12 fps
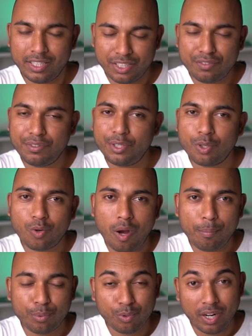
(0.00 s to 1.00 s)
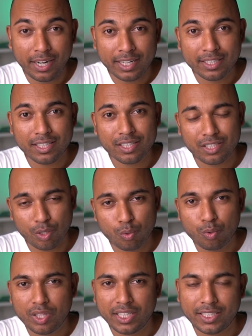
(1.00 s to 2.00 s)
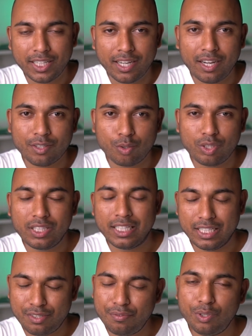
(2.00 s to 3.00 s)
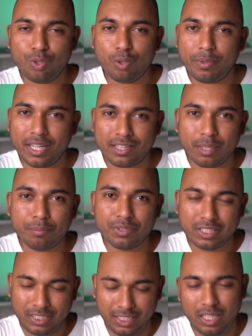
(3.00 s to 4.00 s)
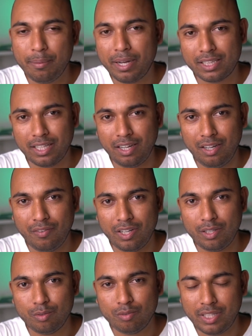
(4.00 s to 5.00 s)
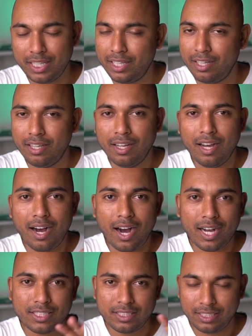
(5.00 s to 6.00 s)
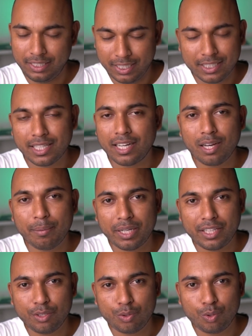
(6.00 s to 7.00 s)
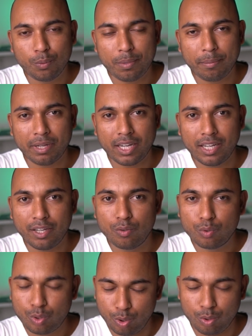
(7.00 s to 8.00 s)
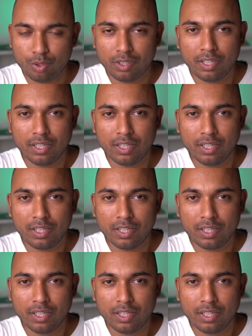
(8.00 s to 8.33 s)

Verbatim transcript: इस वीडियो को आप पूरा एंड तक ज़रूर देखिएगा क्योंकि इस वीडियो में एकदम सीधी बात करने वाला हूँ देखिए आज ये चैनल मैंने यूट्यूब पर बनाया हूँ क्यों